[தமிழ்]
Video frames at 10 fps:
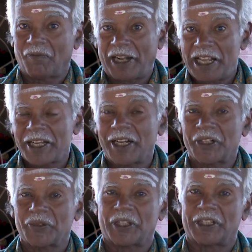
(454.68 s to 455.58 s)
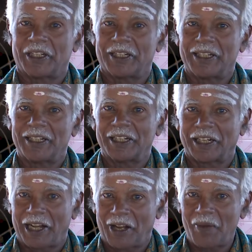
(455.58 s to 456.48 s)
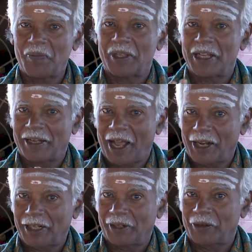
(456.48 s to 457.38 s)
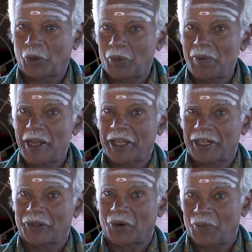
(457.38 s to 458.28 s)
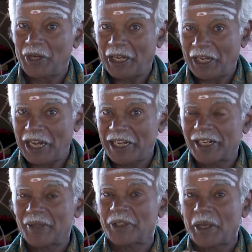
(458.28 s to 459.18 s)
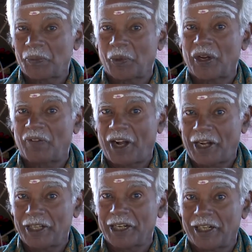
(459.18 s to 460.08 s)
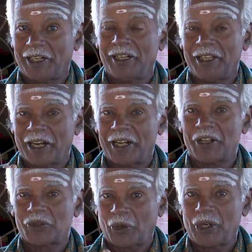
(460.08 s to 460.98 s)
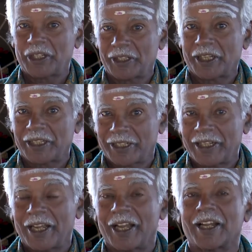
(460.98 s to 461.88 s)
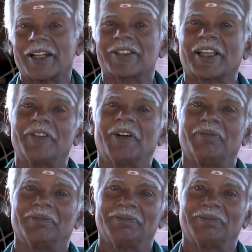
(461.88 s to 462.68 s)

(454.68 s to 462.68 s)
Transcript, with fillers: வழிகாட்டுவது நீங்கள் எல்லாம் நாங்கள் குடும்பமாக இருக்கிறோம் நீங்களும் இதைப்போல வாழுங்கள் என்று சொல்லுகின்றது எங்கள் சைவம்